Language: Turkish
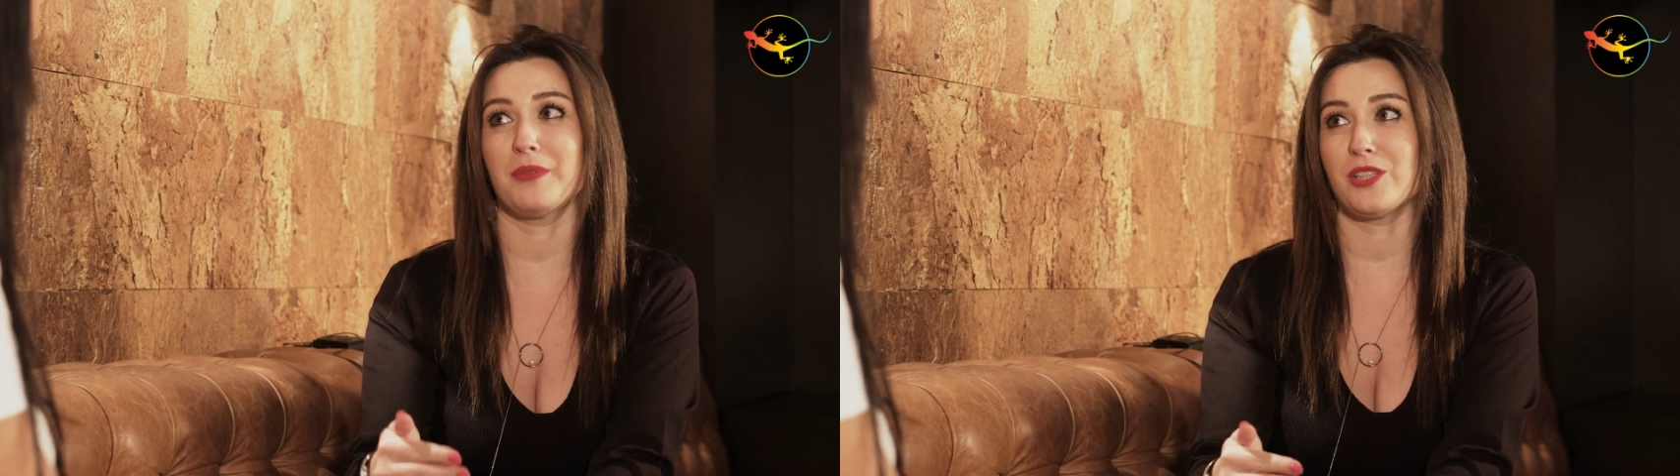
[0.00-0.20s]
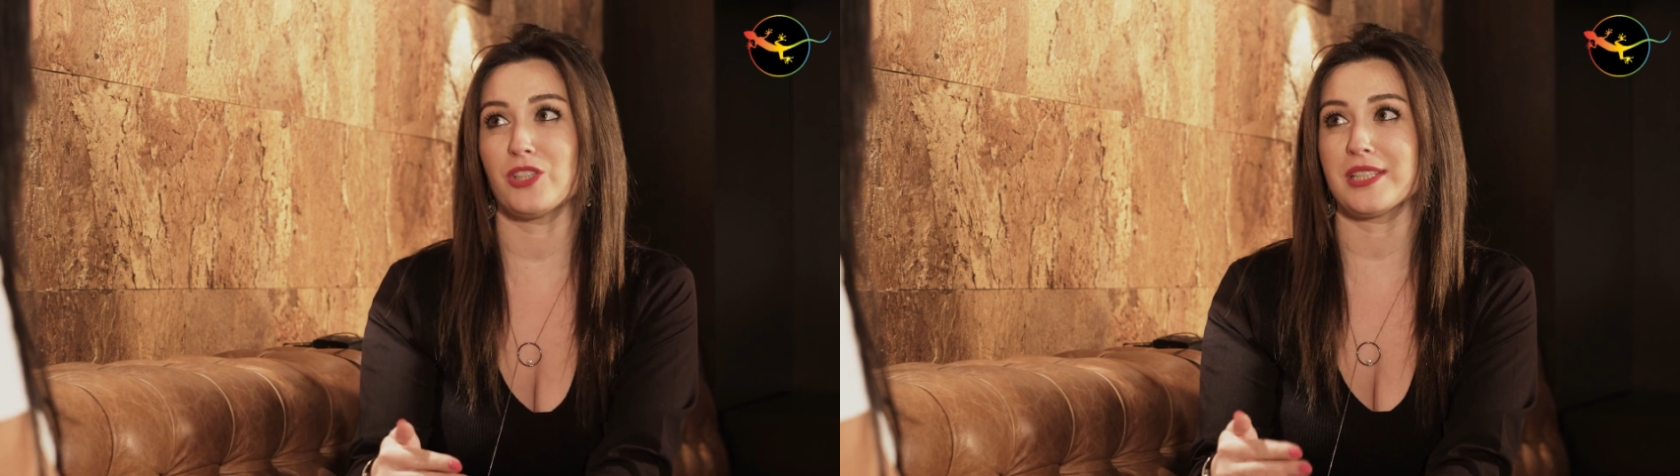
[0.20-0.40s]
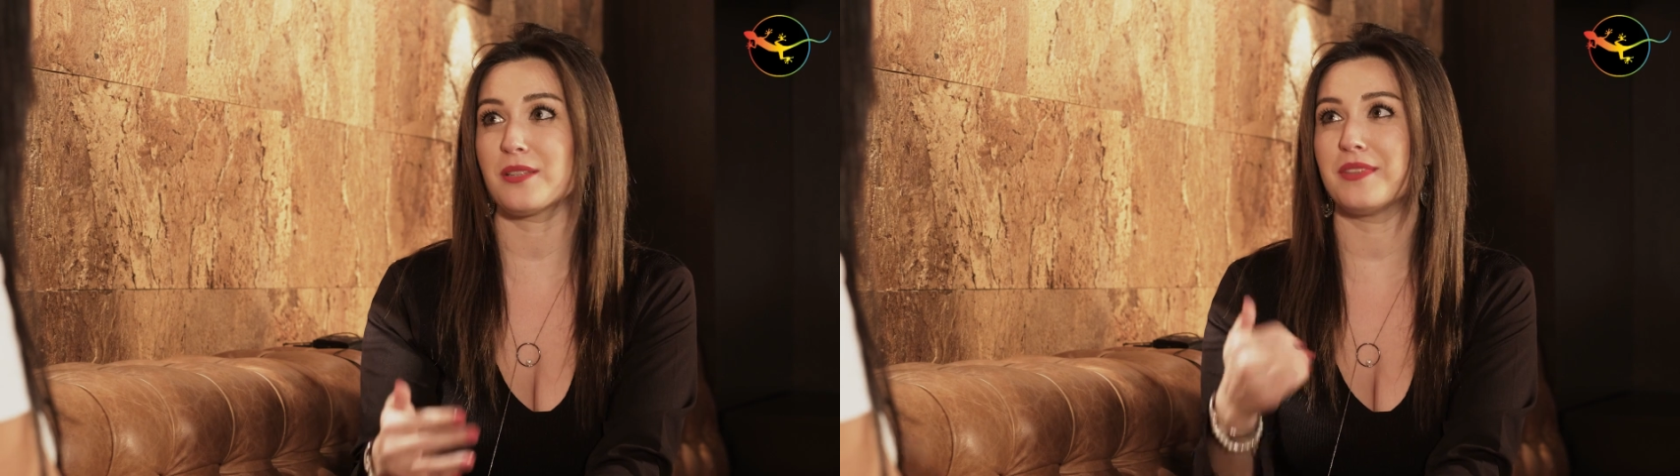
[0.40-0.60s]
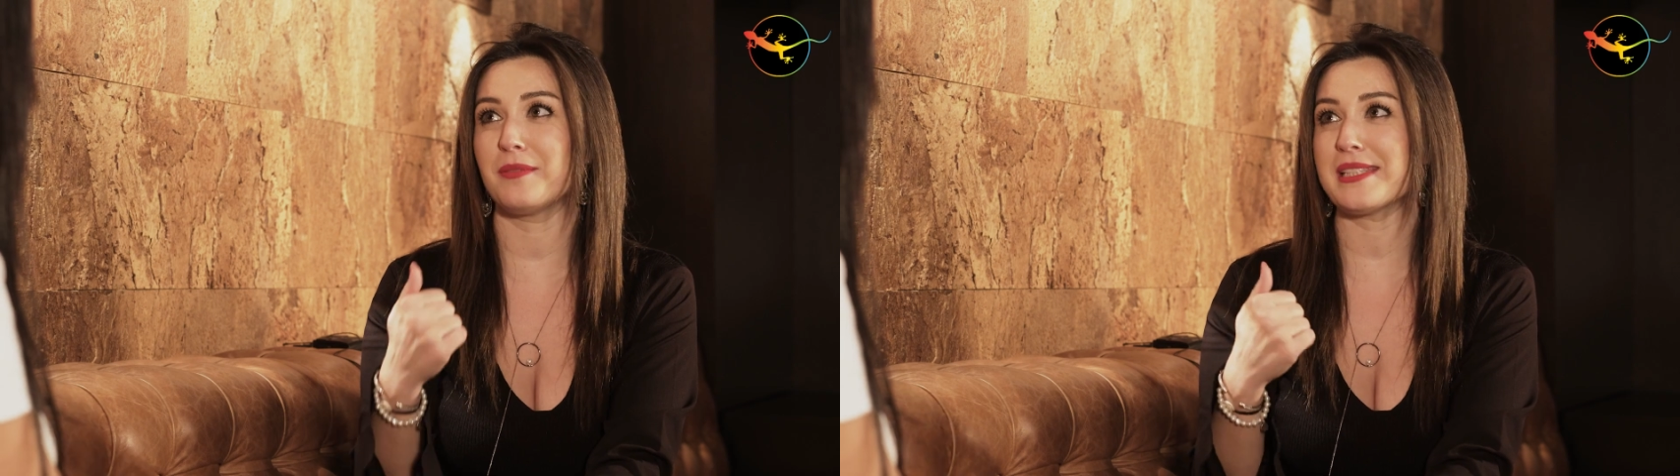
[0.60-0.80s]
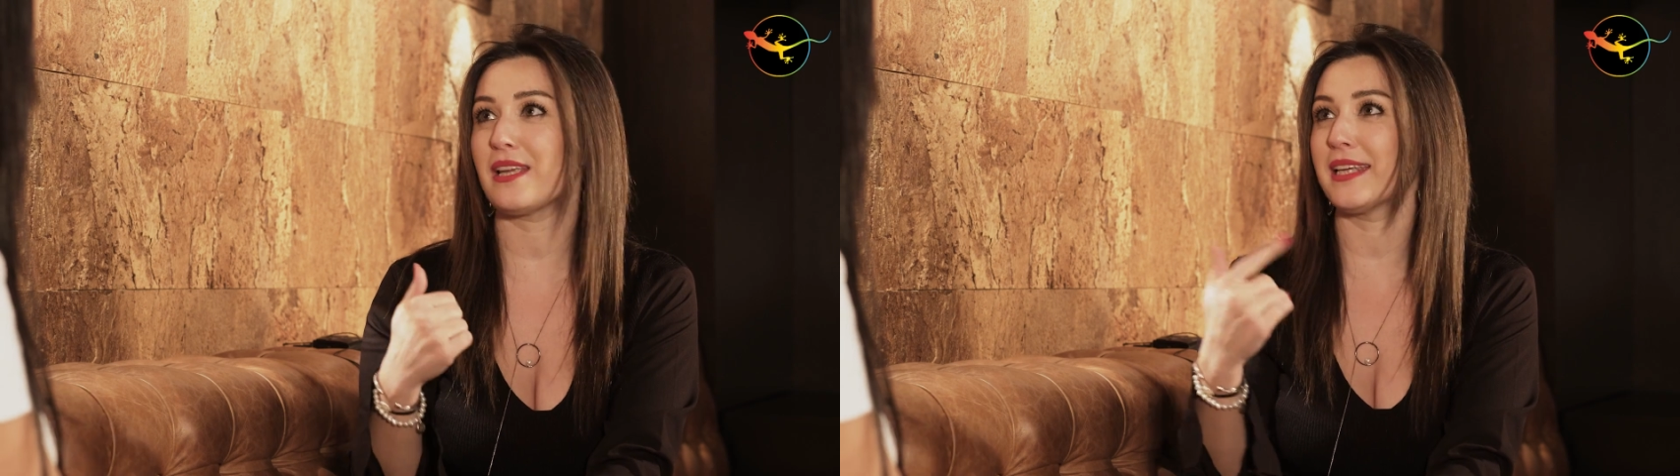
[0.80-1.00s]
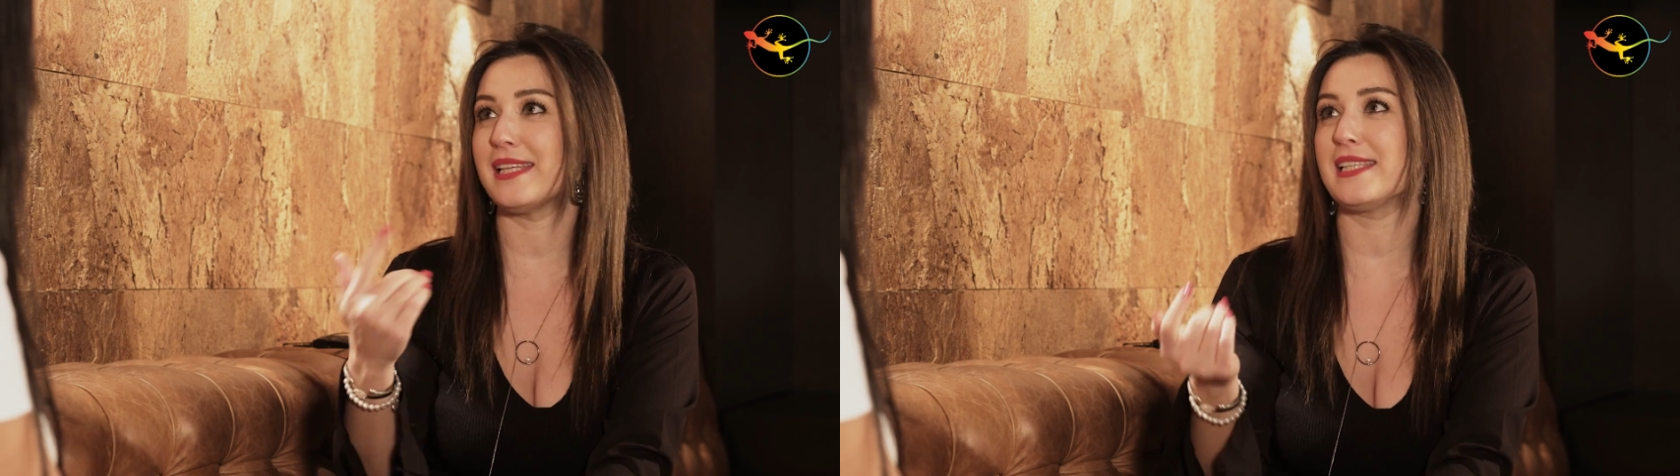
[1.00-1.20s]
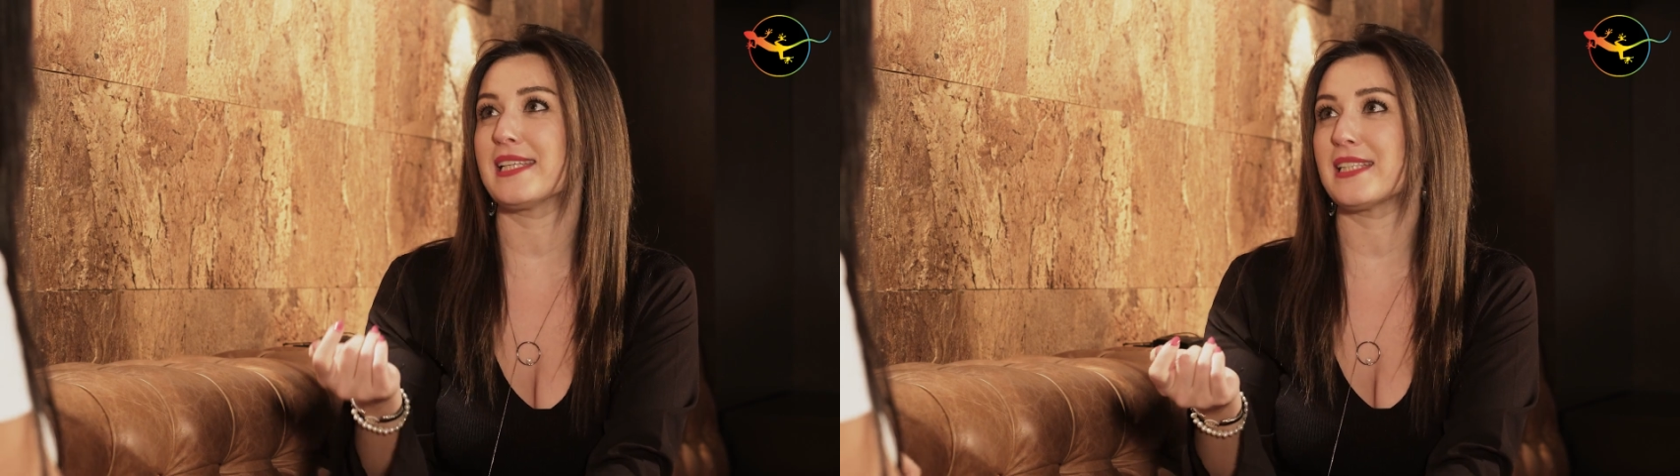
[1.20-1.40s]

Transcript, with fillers: edecek? Şimdi mesela gelecek